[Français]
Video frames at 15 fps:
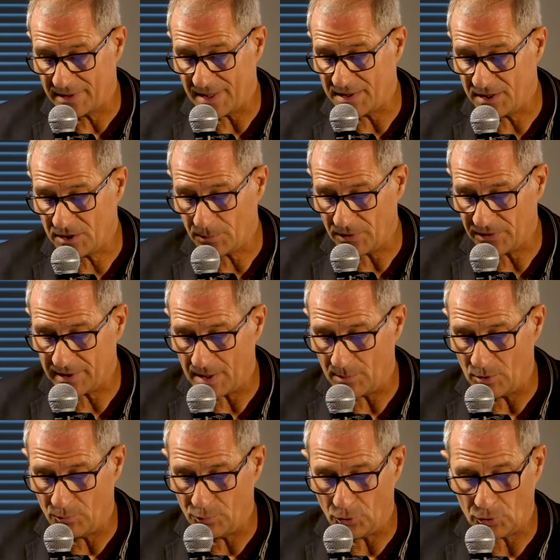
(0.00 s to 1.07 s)

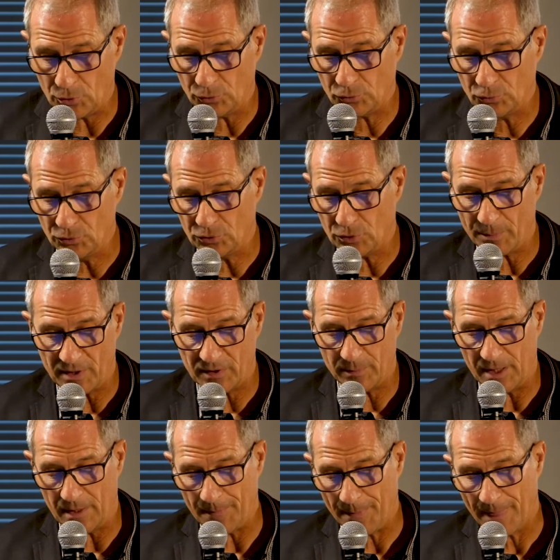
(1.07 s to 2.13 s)
d'indispensable pour que tout se passe
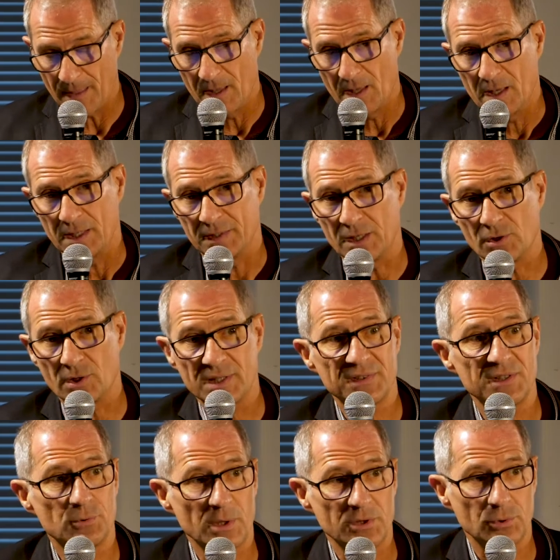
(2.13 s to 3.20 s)
bien. Et d'ailleurs, la
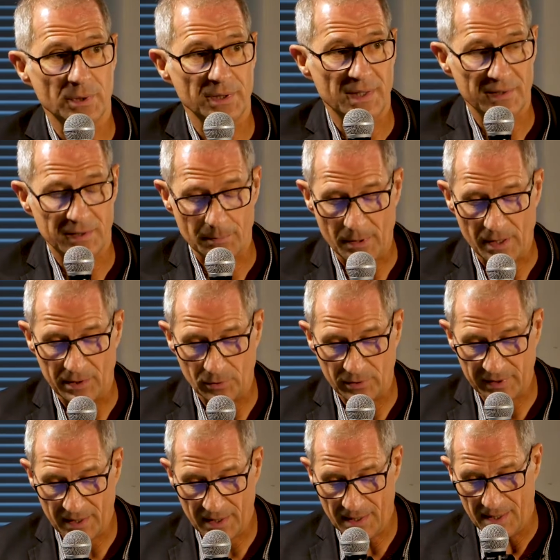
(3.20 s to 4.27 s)
situation est assez
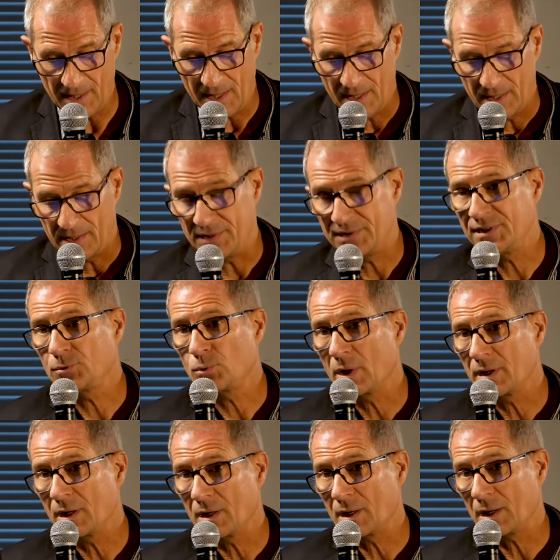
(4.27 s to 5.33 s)
paradoxale. Les
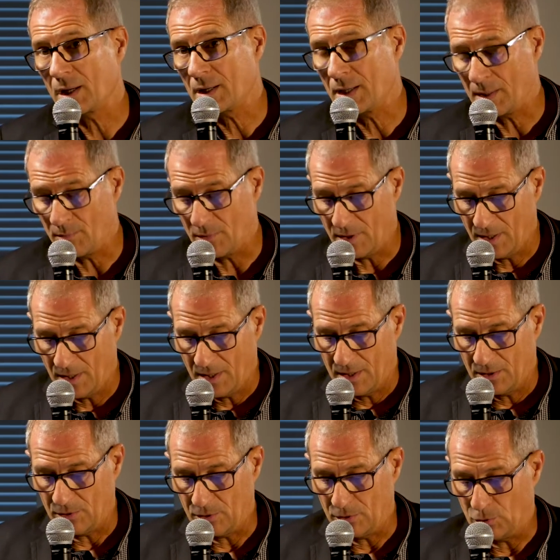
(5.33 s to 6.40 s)
citoyens réclament
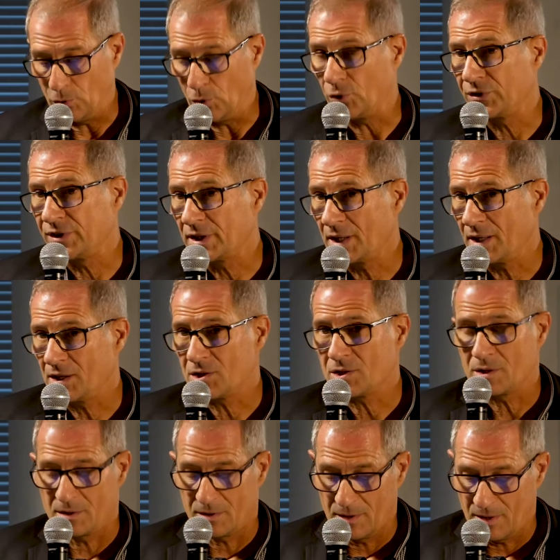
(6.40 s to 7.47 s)
euh, le recyclage,